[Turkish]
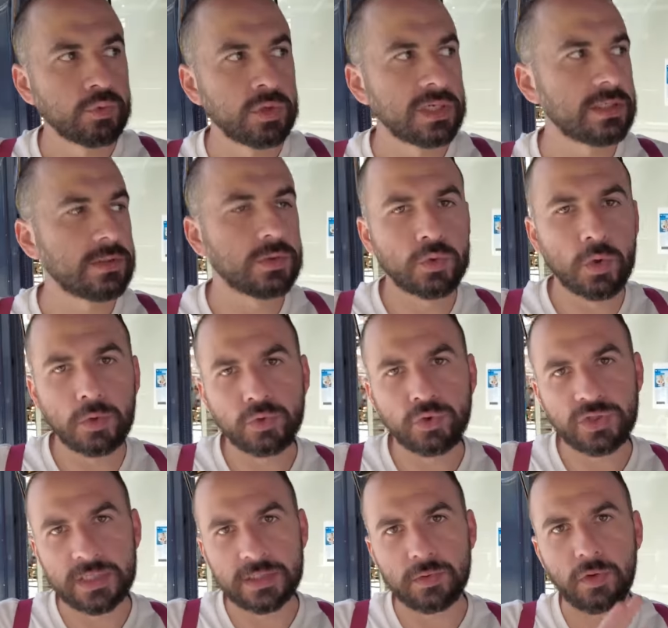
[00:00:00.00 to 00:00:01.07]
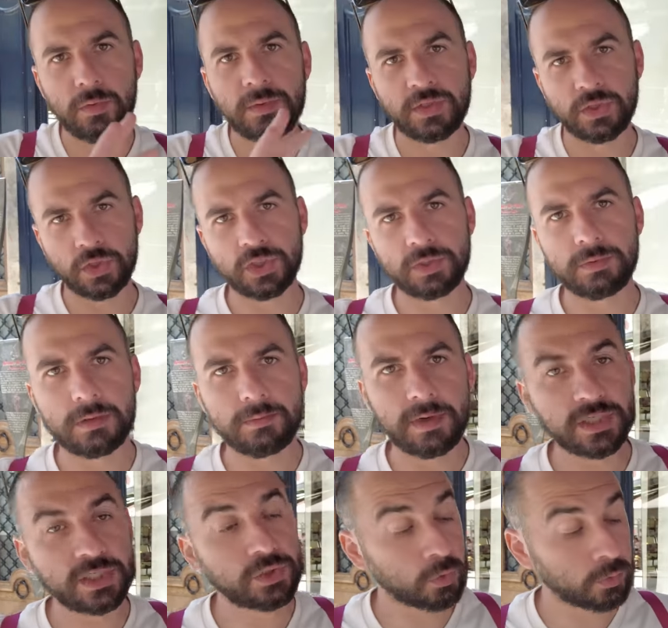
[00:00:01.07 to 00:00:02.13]
Buranın 400 senedir olması şaşırmayalım
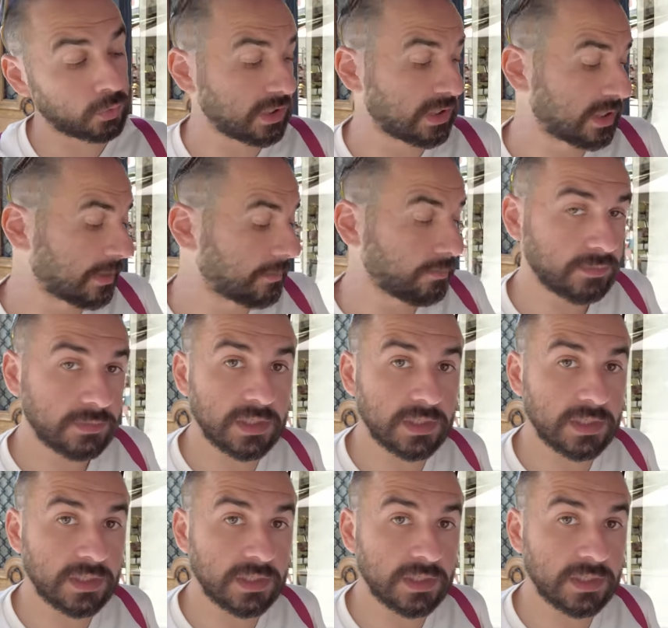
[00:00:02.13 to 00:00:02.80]
bence. Çok iyiydi.